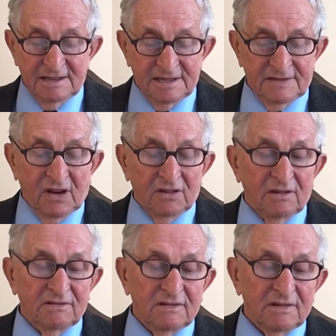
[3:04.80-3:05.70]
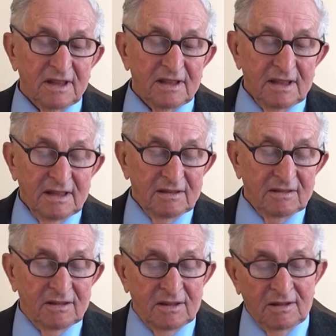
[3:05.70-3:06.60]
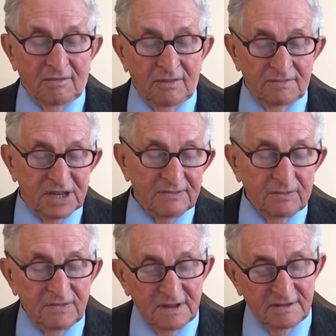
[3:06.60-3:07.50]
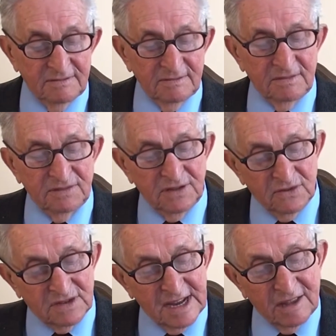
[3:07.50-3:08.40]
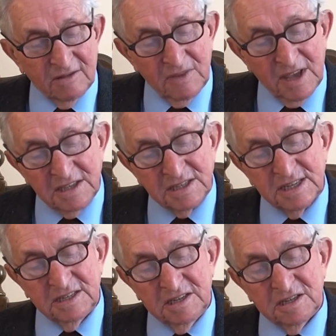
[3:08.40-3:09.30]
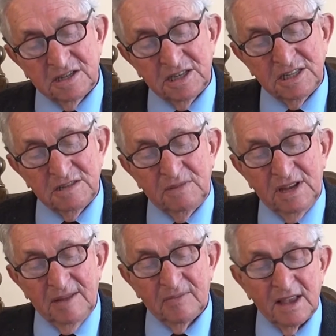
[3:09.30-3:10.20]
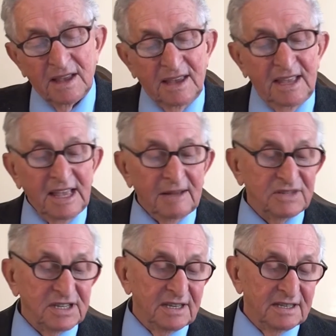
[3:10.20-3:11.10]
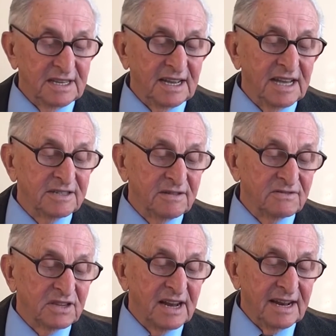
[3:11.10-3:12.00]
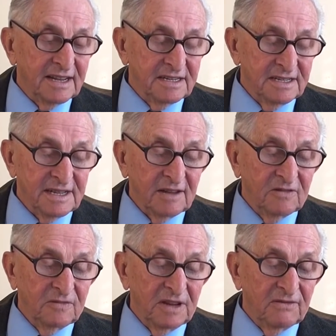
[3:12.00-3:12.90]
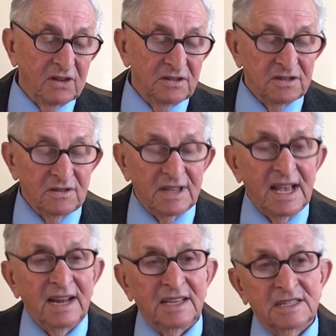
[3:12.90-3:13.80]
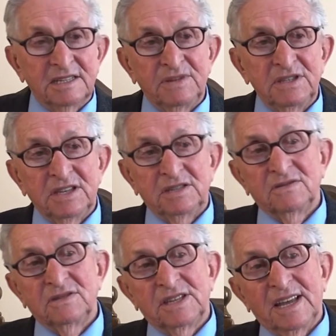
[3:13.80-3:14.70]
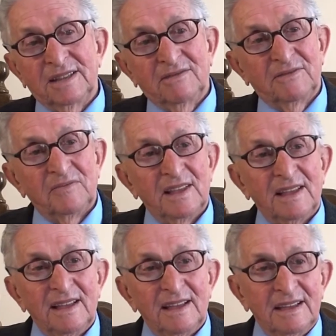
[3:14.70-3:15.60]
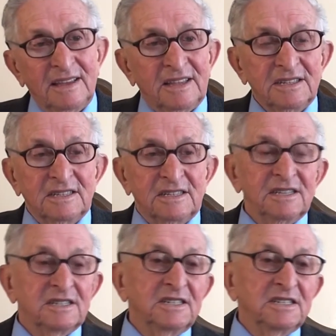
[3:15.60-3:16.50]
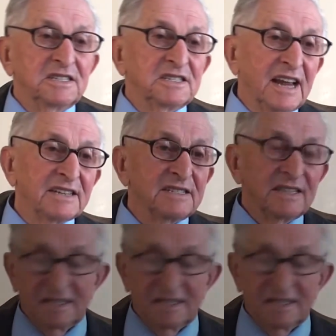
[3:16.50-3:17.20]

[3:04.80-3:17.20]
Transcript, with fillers: z wodą, to prze, przywiózł na to miejsce, gdzie ci Żydzi byli i Niemcy za każdą szklankę czy za kubek wody żądali jeszcze 50 centów. I te, ci Żydzi strasznie